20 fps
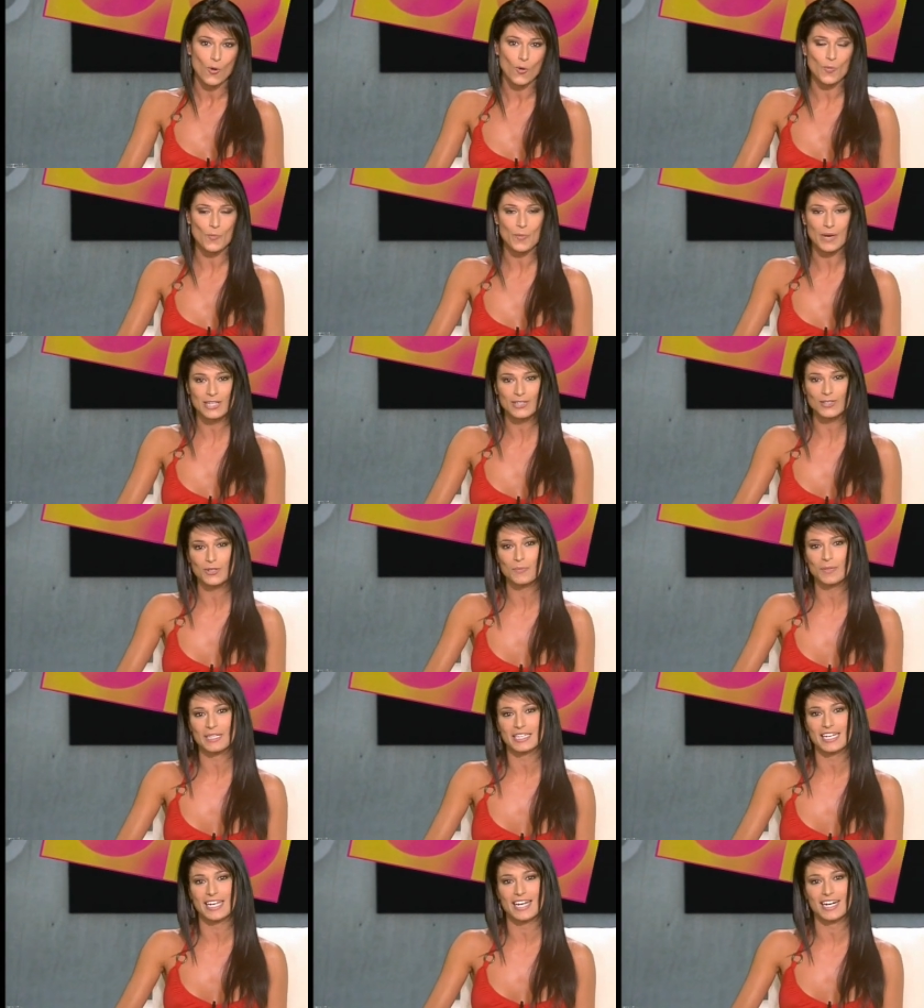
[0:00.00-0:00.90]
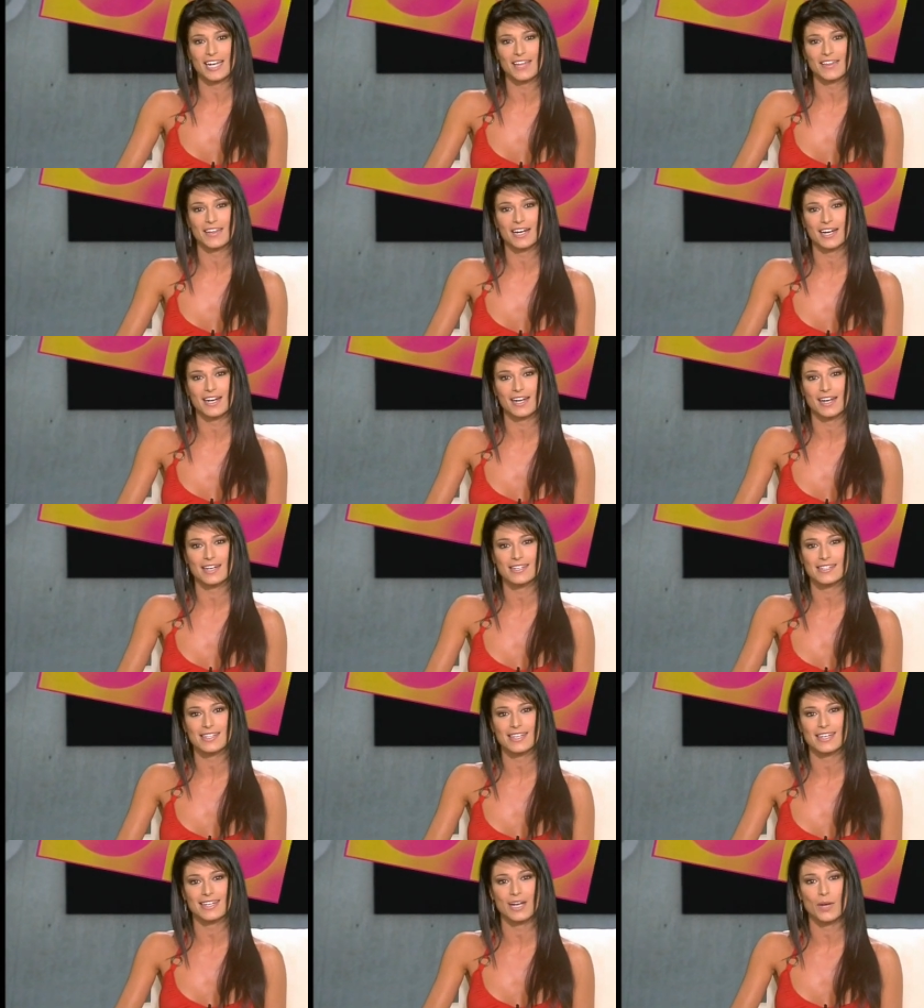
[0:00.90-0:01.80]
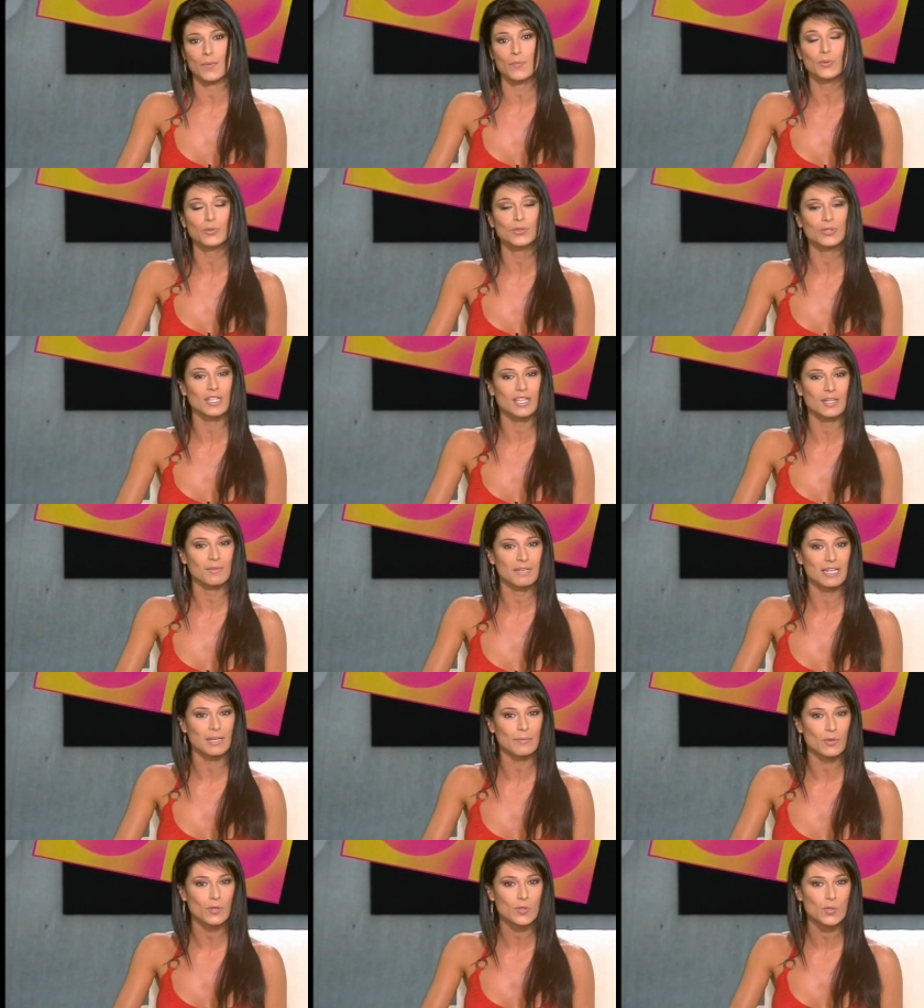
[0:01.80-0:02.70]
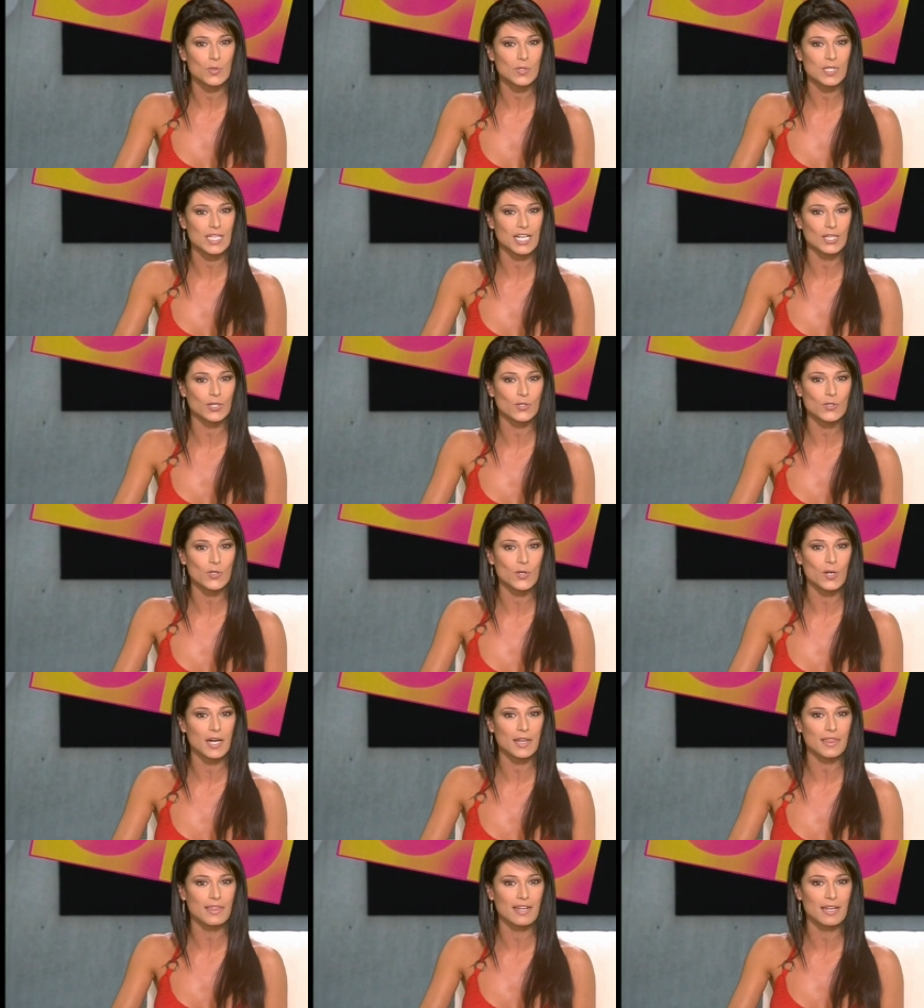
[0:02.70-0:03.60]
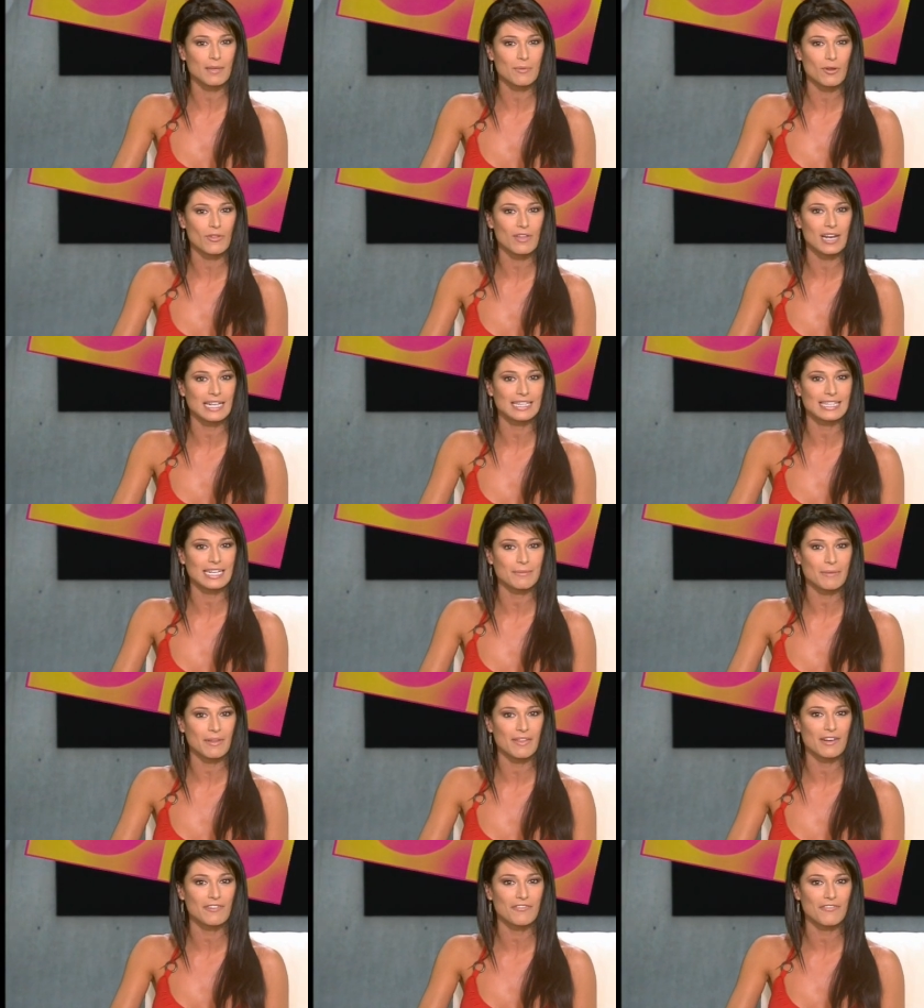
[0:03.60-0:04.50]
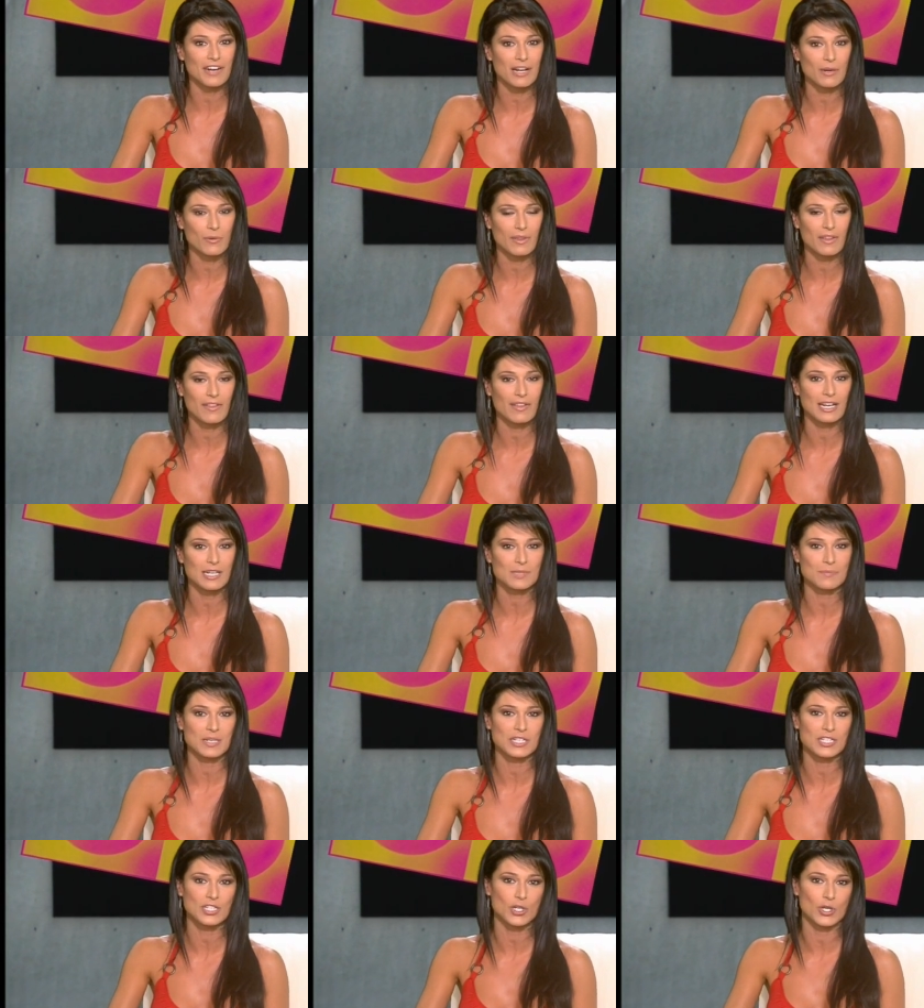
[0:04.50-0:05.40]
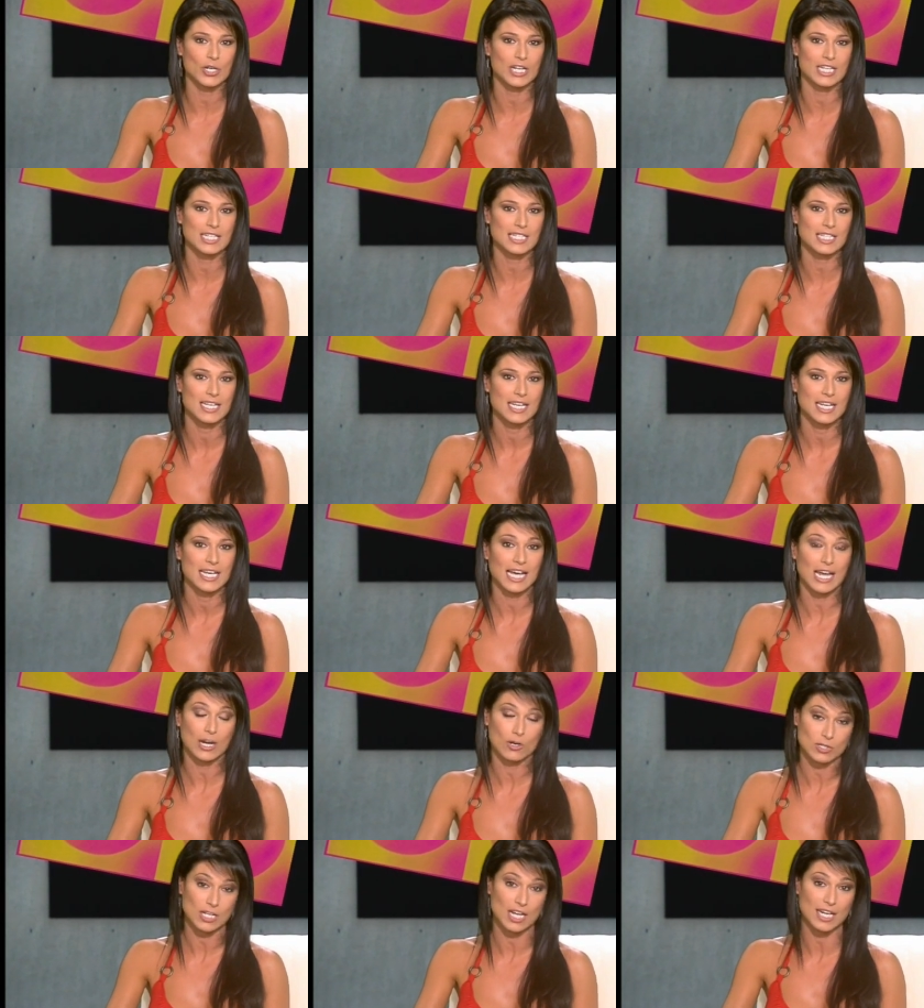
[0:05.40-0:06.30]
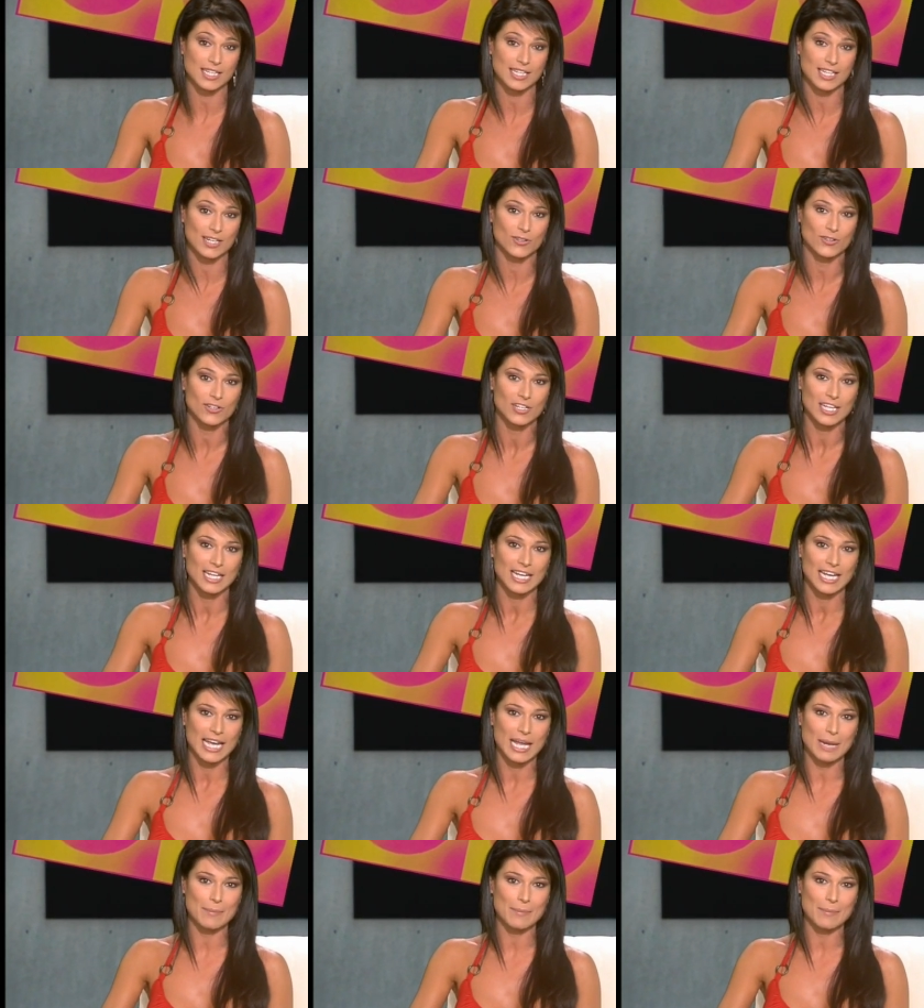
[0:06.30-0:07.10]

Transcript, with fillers: Humberto, el patriarca del clan, está en el punto de mira por sus tratos con el cerebro de la trama del fraude de las pensiones, Carlos Carretero.